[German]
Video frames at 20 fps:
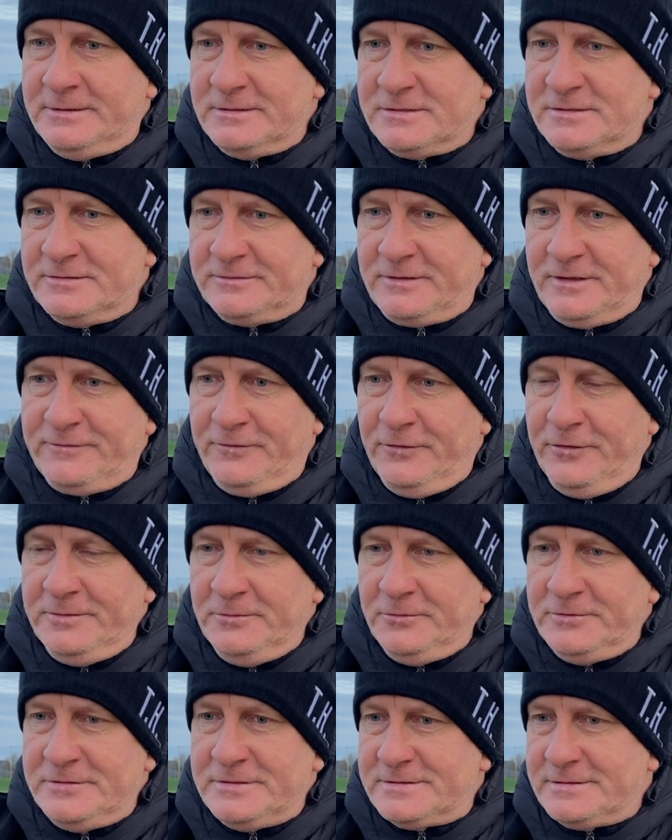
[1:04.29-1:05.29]
das, ist, das freut
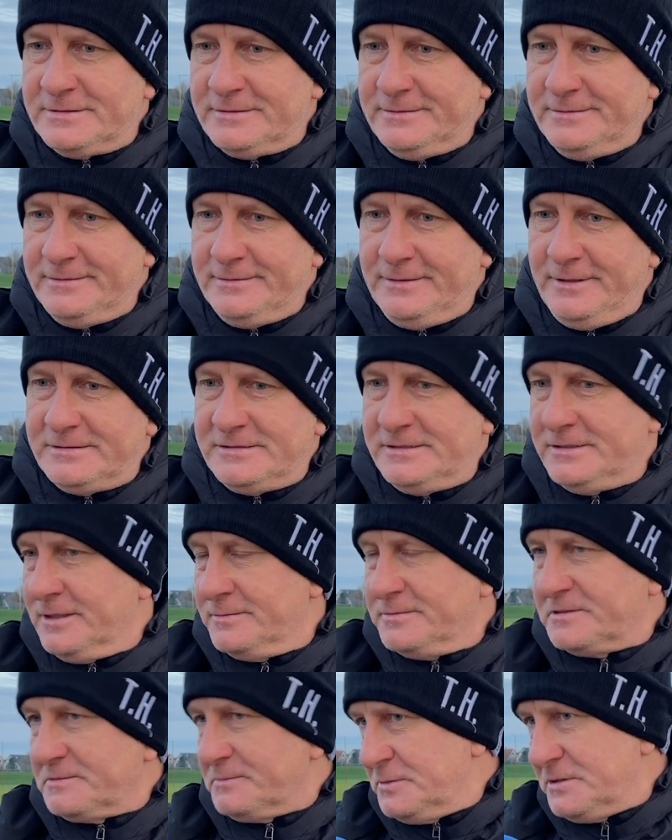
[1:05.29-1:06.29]
uns. Äh, hat sicher
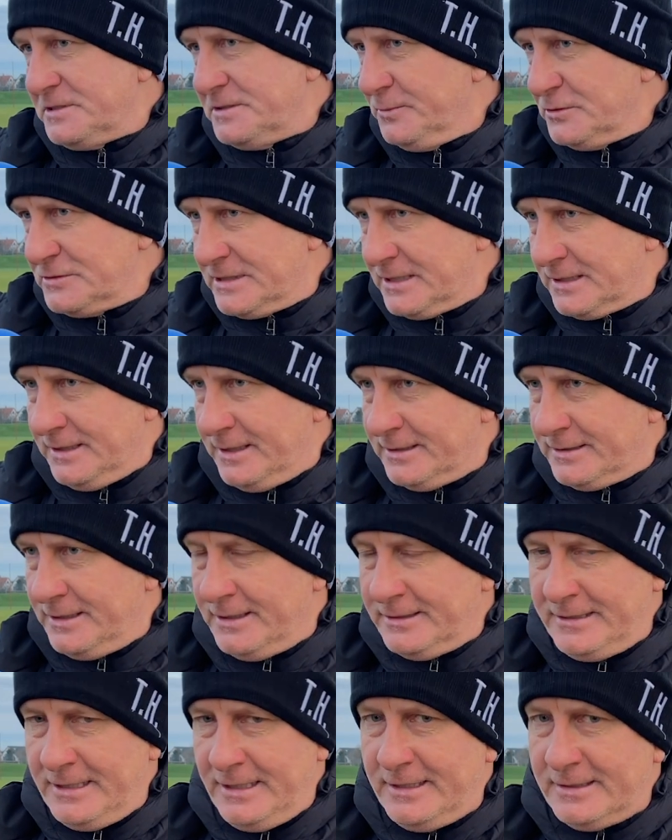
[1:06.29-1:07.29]
ein bisschen Muskelkater
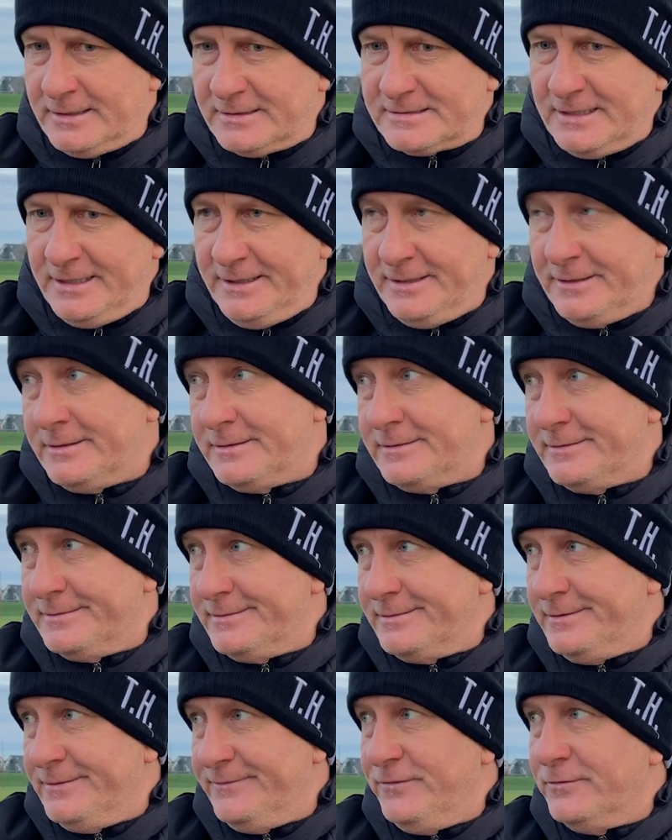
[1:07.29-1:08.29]
nach der langen Zeit.
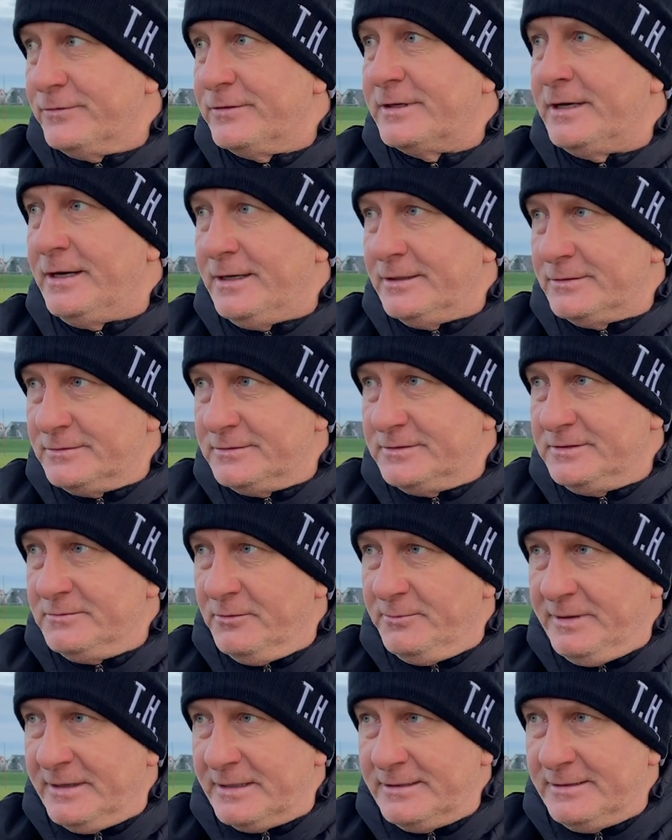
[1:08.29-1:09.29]
Äh, Florikat und Timo
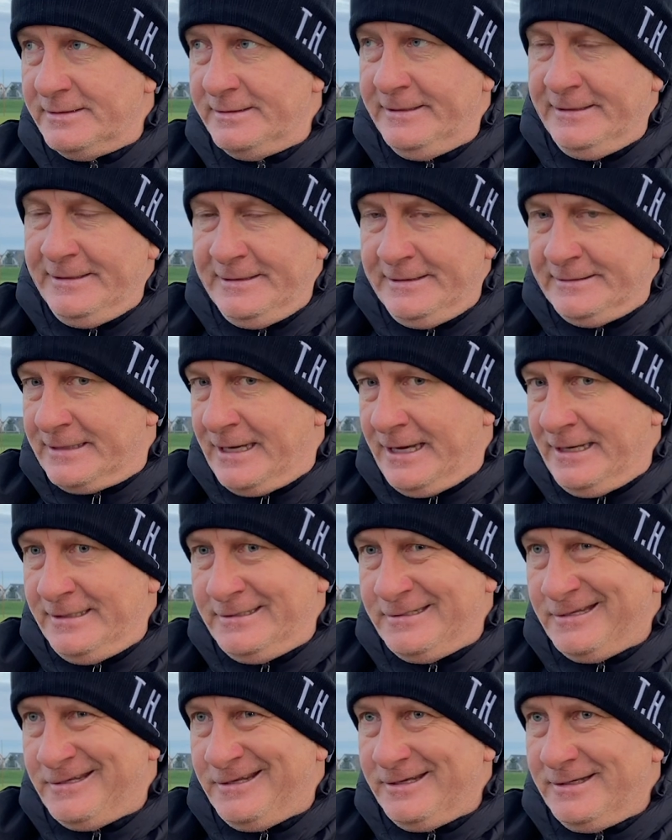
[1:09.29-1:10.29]
Pertl
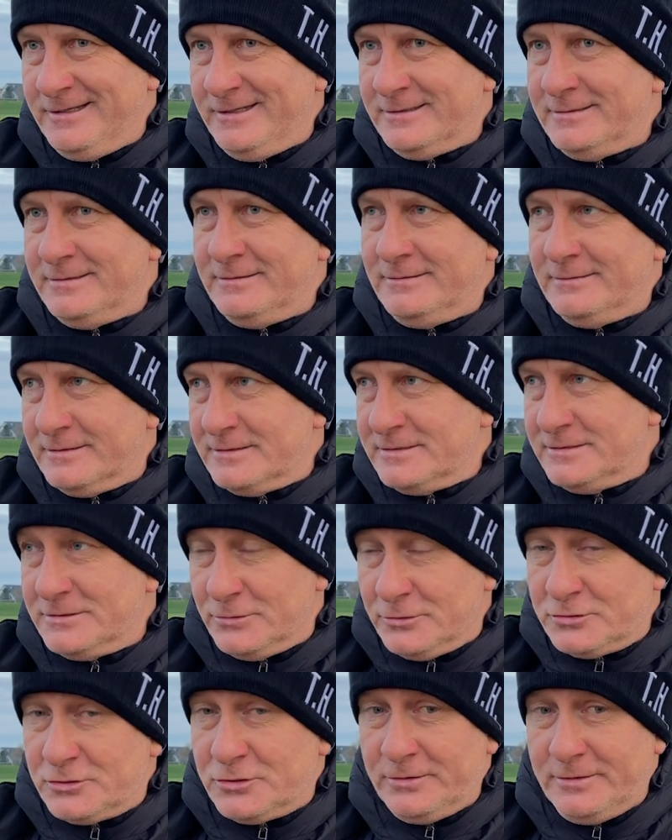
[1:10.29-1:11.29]
teilintegriert, das ist
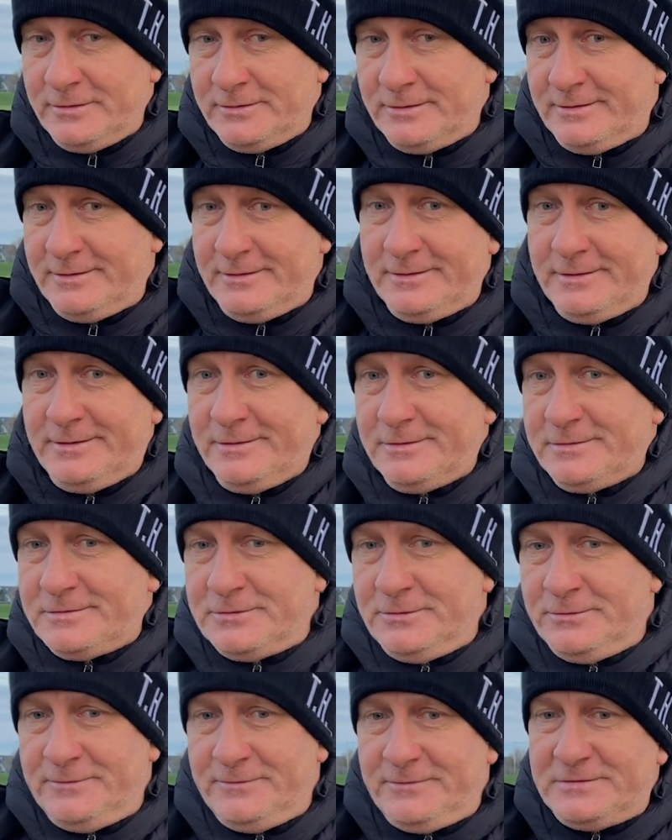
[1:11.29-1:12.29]
auch schön äh,
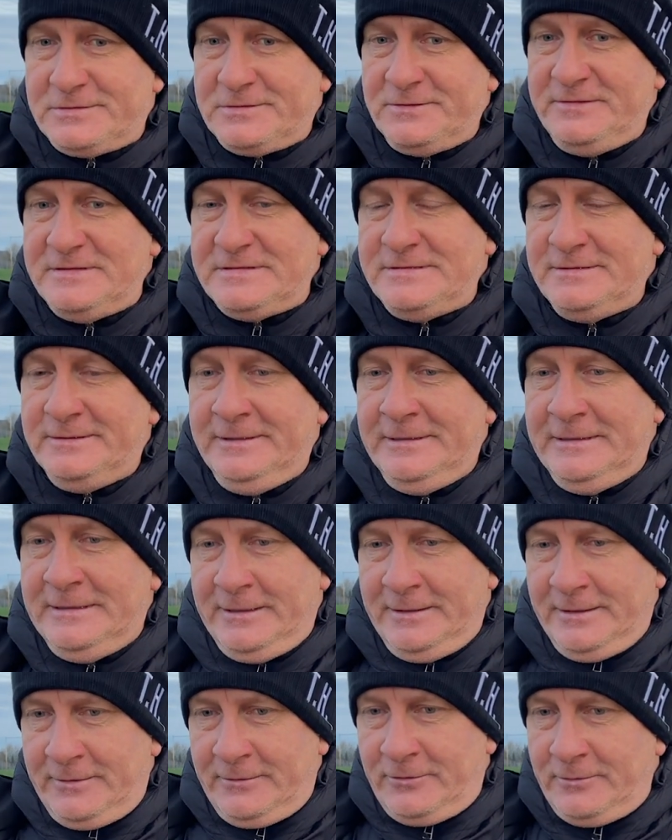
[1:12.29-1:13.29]
zu, zu wissen.
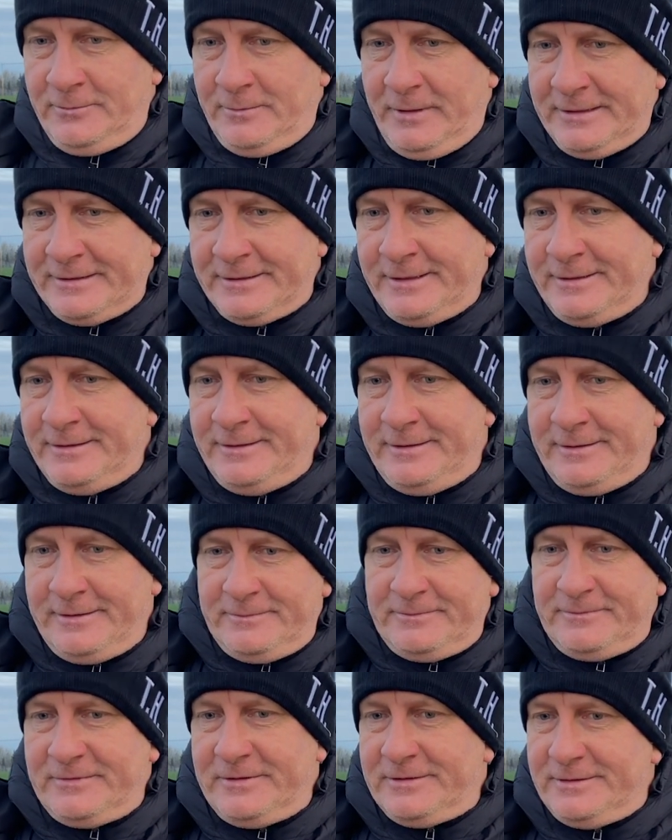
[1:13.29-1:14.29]
Und machen dann
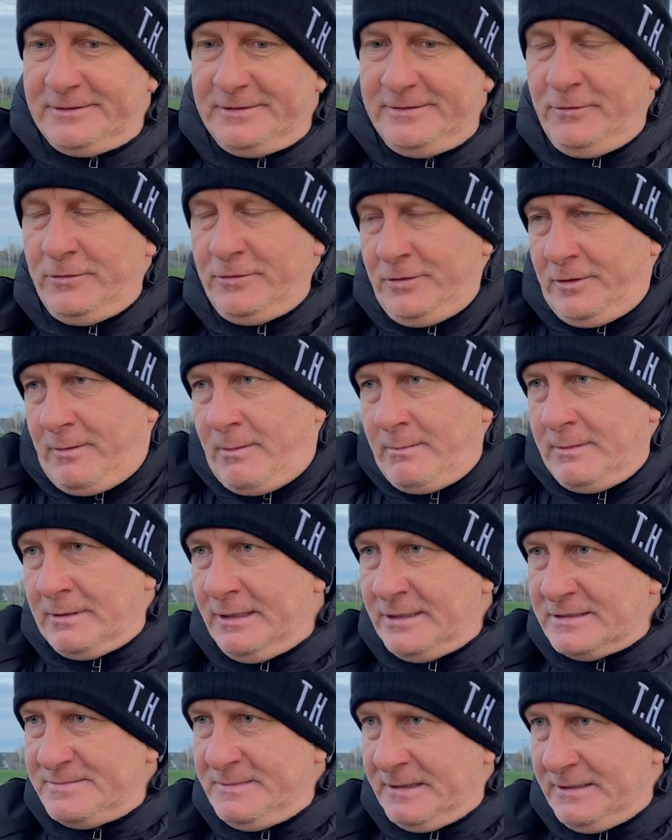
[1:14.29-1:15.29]
eben äh, die Woche nochmal mit
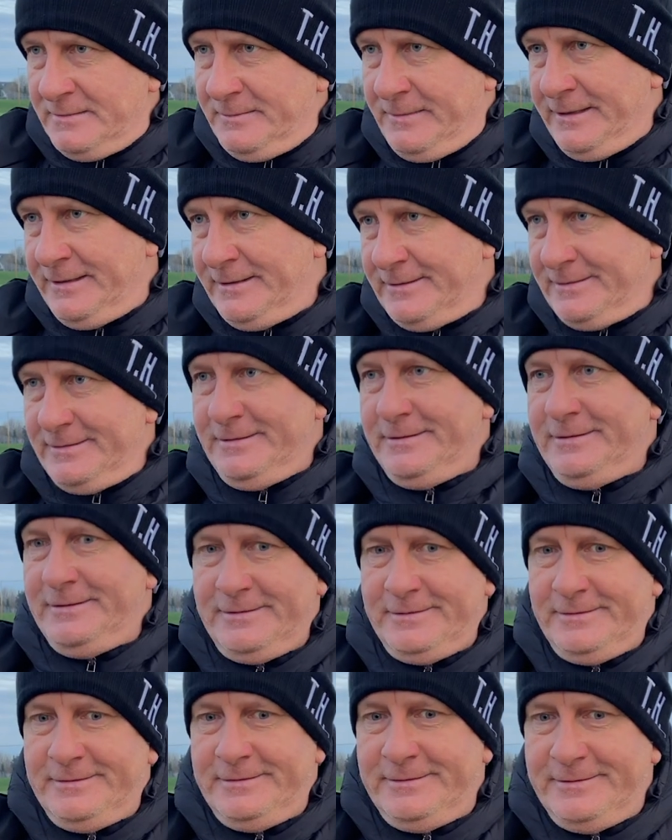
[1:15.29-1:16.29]
Lars
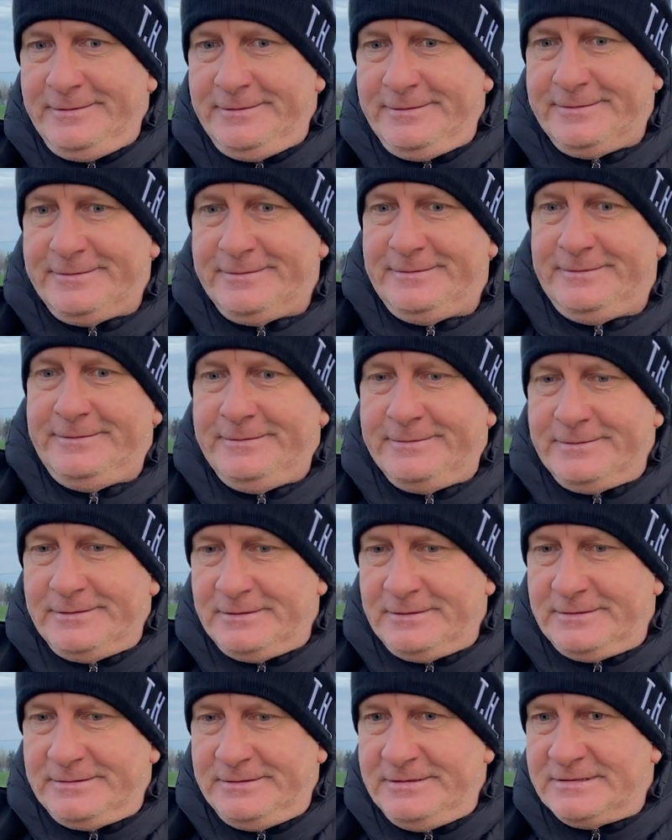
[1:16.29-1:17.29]
Mertelmeier äh, äh,
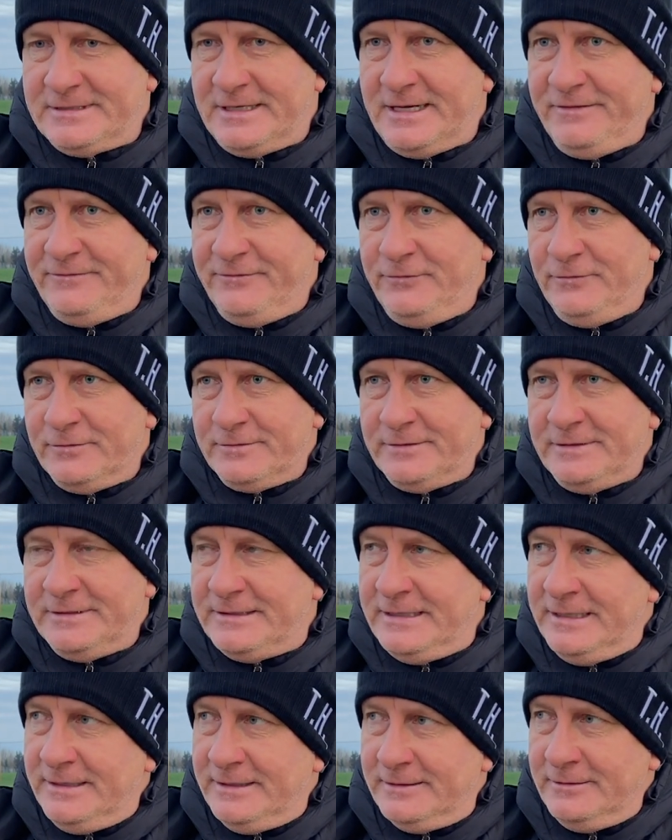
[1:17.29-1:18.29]
diese ranführenden
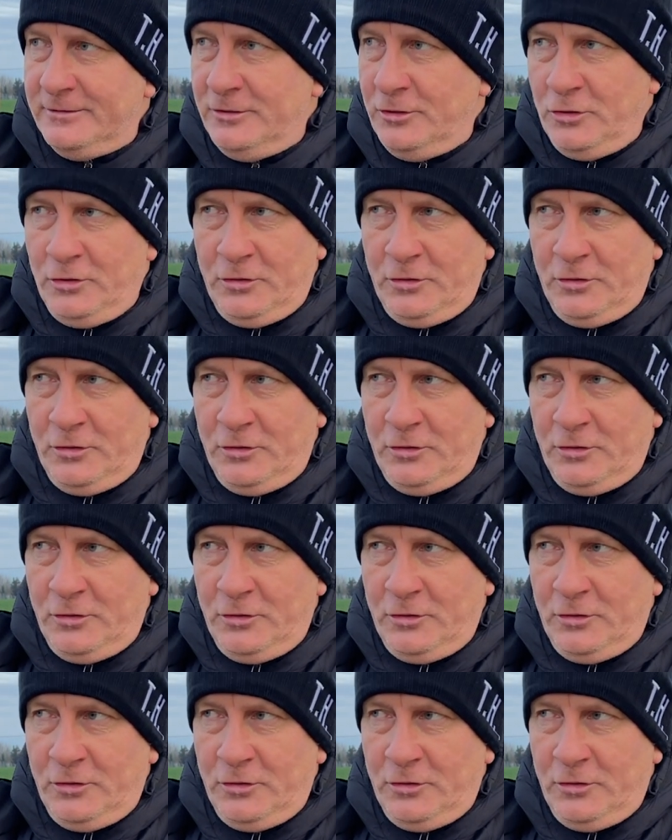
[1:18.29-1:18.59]
Dinge.